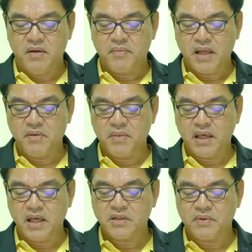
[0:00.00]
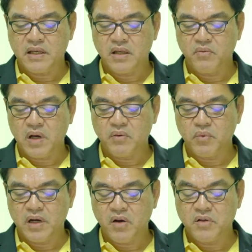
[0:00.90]
Pandemic H1N1
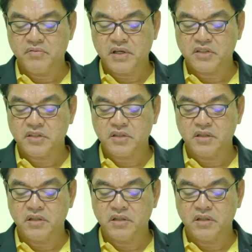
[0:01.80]
Viral Infection